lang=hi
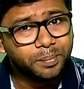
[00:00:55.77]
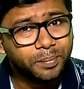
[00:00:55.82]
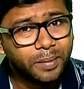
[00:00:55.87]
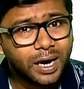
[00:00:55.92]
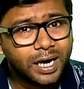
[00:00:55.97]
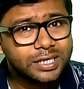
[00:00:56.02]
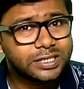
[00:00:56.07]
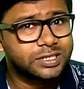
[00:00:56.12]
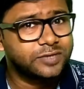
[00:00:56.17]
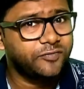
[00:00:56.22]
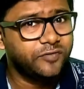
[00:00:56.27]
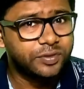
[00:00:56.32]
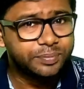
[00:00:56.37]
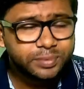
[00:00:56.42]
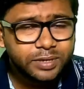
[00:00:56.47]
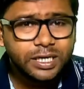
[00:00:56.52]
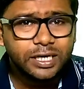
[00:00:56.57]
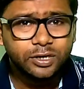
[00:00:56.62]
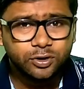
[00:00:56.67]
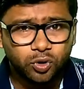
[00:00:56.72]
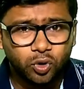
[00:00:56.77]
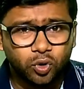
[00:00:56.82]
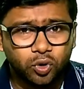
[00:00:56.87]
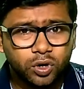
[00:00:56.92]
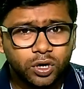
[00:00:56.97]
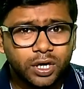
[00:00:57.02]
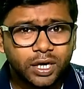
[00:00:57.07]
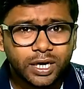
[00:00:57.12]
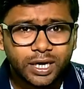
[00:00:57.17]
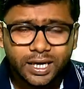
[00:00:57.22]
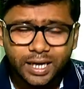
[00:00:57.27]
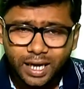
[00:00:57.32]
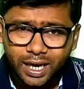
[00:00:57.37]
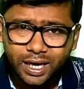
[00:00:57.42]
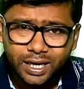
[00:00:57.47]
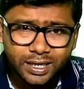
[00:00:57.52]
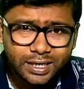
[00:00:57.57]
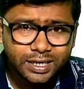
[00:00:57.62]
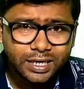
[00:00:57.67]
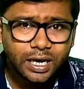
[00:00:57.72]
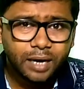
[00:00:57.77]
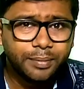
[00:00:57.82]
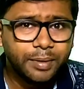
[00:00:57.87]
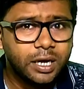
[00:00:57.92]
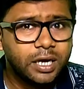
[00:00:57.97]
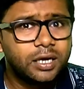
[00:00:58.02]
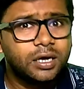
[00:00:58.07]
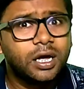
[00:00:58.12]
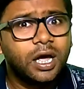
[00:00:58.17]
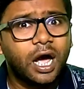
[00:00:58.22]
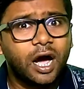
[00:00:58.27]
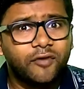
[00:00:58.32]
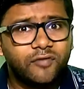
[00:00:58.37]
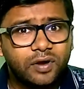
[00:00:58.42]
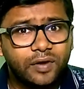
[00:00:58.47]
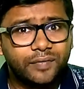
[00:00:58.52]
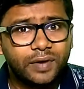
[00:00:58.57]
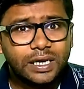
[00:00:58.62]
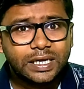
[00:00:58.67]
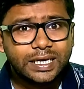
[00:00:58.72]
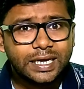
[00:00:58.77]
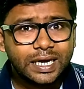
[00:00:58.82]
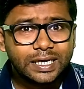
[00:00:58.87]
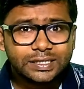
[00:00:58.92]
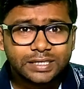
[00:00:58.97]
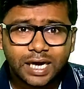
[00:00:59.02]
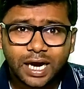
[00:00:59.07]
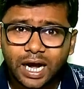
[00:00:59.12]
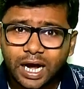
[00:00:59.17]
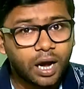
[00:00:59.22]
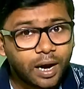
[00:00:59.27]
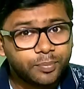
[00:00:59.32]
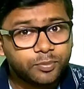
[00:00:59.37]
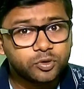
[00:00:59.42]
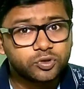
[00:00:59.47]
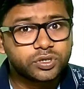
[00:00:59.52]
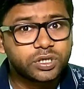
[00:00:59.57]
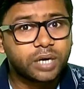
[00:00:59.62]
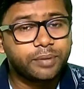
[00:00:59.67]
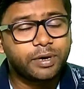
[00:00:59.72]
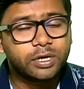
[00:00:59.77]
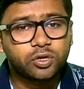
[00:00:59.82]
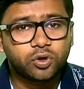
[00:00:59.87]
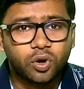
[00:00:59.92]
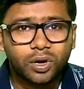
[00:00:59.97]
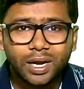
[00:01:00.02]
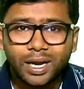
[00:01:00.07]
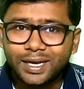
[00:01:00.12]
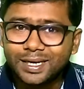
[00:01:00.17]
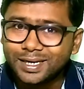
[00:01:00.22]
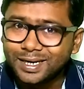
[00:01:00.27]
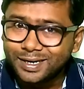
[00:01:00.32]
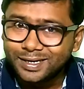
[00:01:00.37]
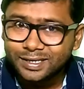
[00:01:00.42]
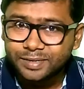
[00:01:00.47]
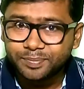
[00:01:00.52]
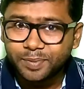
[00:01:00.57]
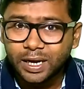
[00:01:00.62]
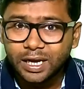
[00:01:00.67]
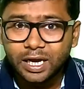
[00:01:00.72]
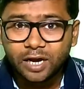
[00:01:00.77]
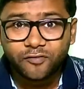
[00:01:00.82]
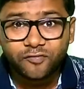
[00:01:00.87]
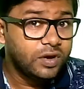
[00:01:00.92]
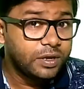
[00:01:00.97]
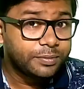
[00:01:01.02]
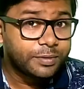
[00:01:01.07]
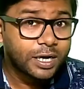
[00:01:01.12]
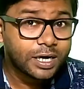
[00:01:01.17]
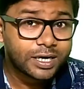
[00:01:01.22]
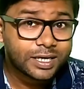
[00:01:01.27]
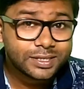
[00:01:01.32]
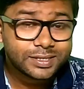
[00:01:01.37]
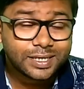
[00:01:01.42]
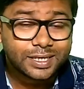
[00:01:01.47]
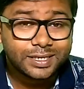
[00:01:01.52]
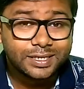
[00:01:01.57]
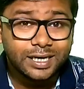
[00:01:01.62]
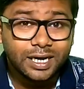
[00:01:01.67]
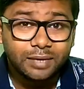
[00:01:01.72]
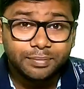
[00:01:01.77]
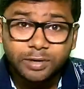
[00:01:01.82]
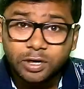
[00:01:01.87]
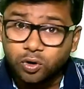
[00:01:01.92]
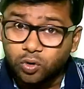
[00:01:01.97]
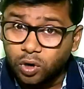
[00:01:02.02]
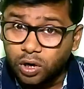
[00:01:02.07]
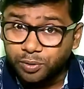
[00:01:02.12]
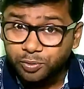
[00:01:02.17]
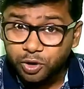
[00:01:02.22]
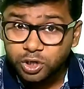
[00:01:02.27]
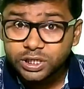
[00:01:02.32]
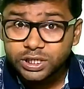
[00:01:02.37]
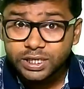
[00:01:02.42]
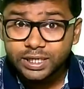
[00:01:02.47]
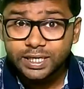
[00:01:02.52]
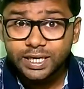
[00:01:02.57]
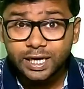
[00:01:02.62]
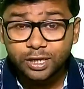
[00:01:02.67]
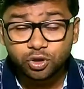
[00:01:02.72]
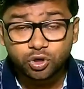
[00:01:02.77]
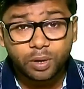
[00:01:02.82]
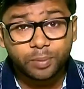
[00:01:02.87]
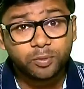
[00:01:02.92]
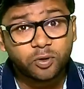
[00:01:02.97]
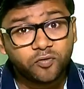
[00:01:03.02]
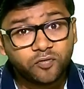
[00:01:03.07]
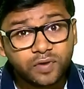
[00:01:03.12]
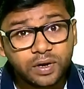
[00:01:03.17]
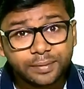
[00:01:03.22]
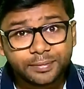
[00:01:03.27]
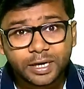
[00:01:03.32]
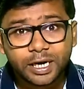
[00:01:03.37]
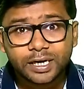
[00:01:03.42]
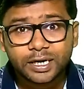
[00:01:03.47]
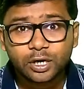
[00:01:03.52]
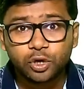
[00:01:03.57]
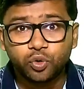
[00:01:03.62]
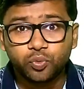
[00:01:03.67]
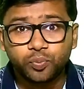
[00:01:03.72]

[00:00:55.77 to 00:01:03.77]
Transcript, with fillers: मार्च फिफ्टीन को ये इंडिया में अवेलेबल किया जाएगा आप उसके बाद ऑनलाइन खरीद पाएंगे फ्लिपकार्ट के साथ रियलमी कोलाबोरेशन किया तो आपको फ्लिपकार्ट के